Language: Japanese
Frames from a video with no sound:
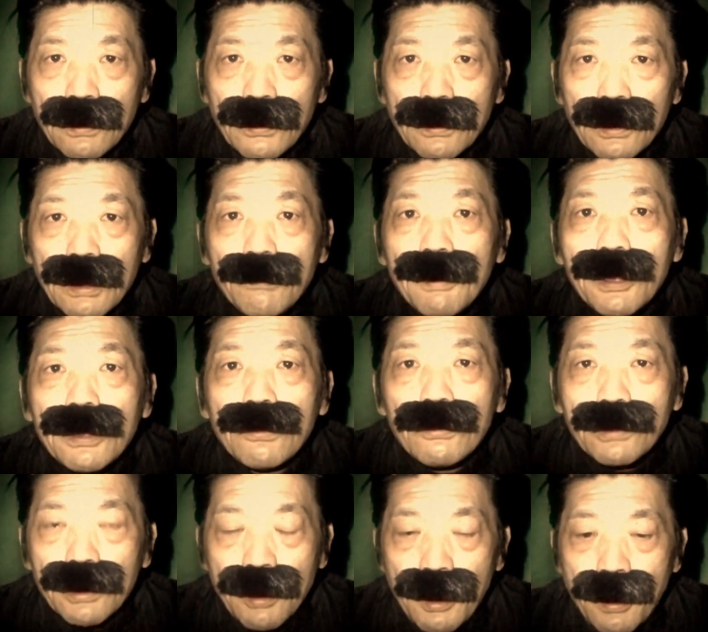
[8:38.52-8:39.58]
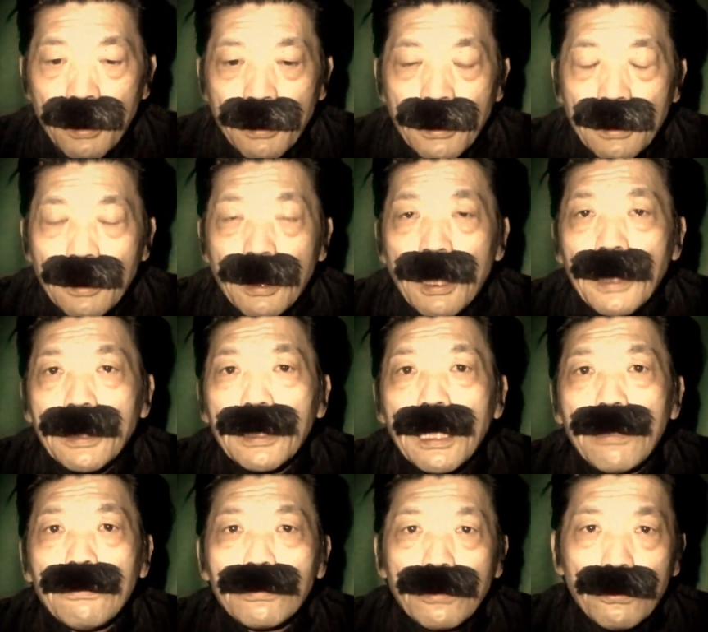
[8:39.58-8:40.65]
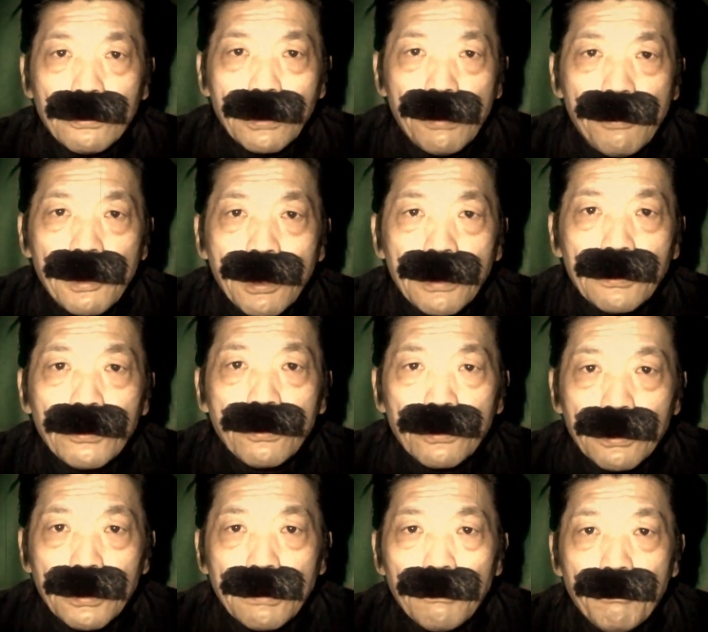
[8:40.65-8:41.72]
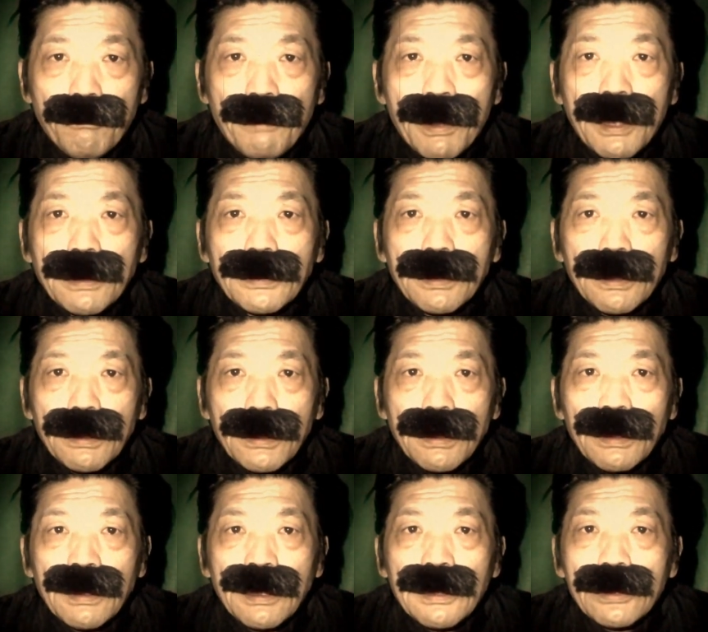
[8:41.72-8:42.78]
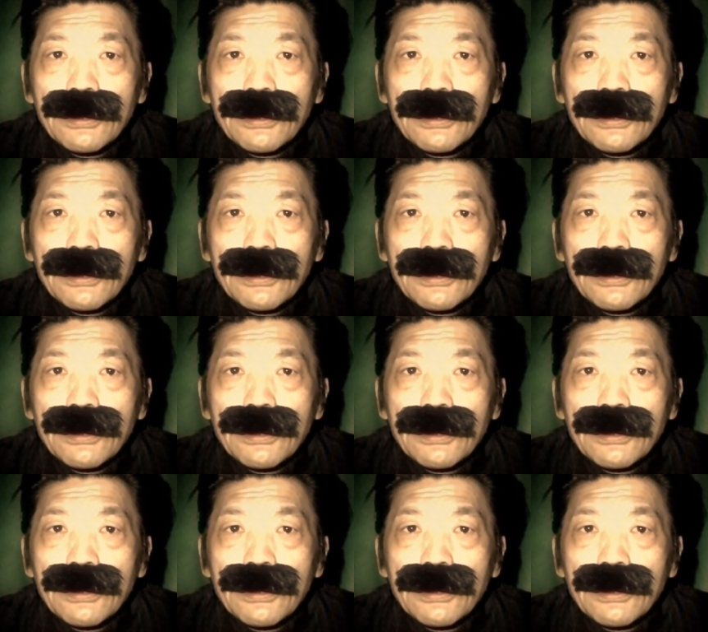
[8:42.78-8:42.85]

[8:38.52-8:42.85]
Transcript: 決まりとして外観を損なわないようにベランダで